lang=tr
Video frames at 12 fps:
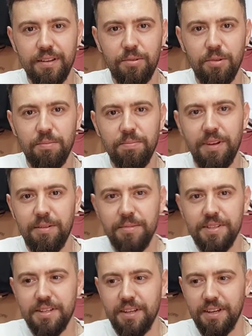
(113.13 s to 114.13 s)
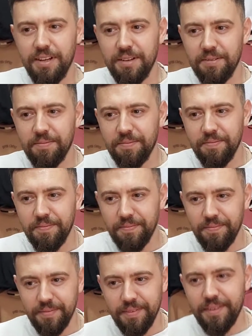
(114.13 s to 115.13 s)
Tamamdır. Teşekkür ya. ederim.
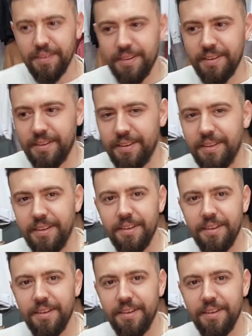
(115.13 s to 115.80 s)
Sağ olun.